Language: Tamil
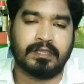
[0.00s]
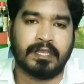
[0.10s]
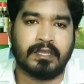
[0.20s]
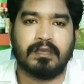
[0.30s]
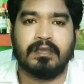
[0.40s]

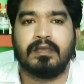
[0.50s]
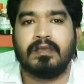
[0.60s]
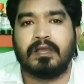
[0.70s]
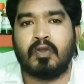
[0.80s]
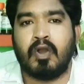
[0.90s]
திரு
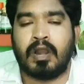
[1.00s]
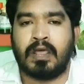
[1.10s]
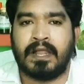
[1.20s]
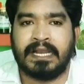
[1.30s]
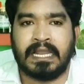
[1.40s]

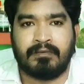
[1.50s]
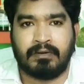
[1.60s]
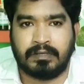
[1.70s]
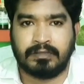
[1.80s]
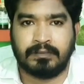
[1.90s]
லோகநாத அடிகளார்
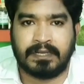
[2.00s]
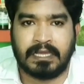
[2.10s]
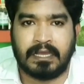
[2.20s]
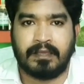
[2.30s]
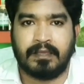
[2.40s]
அவர்களுக்கு வந்து பண்ண
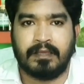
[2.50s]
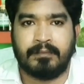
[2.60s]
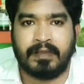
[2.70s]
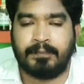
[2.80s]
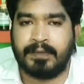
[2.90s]

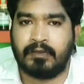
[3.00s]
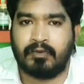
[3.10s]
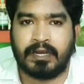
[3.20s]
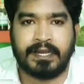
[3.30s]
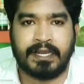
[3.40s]
மிகப்பெரிய
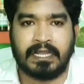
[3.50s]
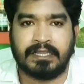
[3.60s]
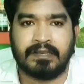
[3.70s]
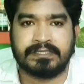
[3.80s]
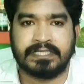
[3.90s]
ஒரு நன்றிகள்
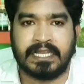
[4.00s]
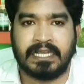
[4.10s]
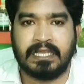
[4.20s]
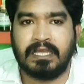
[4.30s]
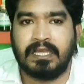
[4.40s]
நான்
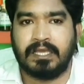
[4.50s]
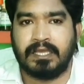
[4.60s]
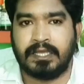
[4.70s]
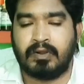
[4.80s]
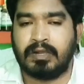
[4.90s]
தெரிவிச்சுக்கிறேன்
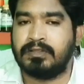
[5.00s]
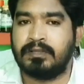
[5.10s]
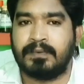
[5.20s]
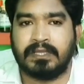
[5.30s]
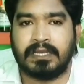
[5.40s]
இதோட வந்து
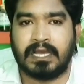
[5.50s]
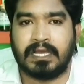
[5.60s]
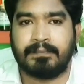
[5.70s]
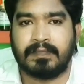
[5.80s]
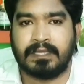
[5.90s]
பார்த்தீங்கன்னா
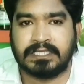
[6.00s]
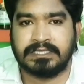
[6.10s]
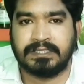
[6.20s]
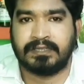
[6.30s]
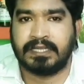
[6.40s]
இந்த
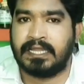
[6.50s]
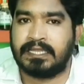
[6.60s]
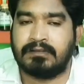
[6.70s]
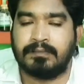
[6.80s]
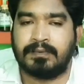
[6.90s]
சஞ்சீவி
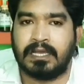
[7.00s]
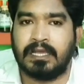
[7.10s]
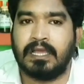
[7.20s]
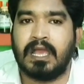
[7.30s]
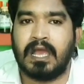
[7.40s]
தைலத்தில் வந்து பண்ண
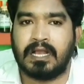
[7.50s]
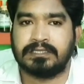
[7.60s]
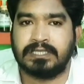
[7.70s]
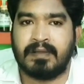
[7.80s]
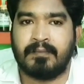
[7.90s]

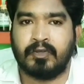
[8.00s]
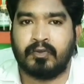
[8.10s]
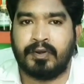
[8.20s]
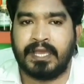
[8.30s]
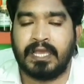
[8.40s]
அகஸ்திய
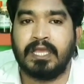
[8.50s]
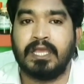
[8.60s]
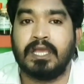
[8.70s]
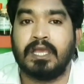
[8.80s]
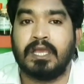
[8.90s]
மாமுனிவருடைய
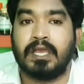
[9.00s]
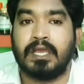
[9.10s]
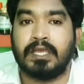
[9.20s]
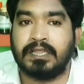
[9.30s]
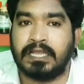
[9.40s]

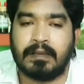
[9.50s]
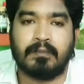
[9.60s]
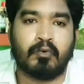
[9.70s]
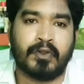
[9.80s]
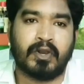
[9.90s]
இந்த
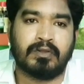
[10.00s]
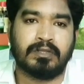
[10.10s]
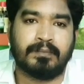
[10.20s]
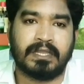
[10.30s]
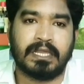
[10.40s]
முறையோட
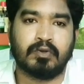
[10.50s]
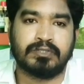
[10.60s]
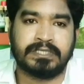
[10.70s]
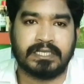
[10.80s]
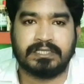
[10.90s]
வந்து பார்த்தீங்கன்னா
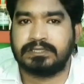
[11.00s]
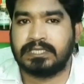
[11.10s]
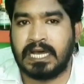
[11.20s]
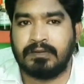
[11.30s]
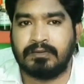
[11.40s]
நொச்சி
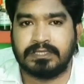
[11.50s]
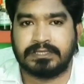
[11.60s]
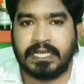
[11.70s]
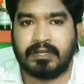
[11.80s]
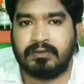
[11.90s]
சாறு வந்து
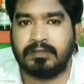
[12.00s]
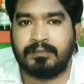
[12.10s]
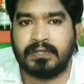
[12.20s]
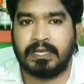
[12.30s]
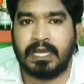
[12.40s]
சேர்க்கணும் வந்து
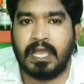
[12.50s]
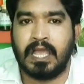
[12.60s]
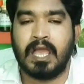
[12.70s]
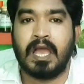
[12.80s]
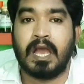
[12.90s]
பார்த்தீங்கன்னா
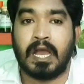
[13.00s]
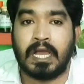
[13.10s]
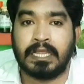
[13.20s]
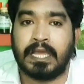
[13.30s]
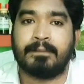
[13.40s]

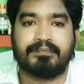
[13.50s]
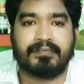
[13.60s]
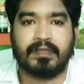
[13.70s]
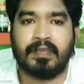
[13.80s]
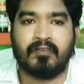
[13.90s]
அதை
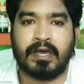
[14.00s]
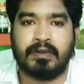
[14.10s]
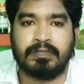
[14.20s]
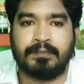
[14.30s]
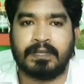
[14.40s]
எவ்வாறு
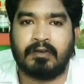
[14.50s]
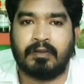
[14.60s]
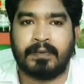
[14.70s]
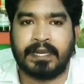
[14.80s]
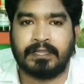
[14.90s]
வந்து பார்த்தீங்கன்னா
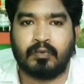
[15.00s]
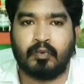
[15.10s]
அவர் மறைத்து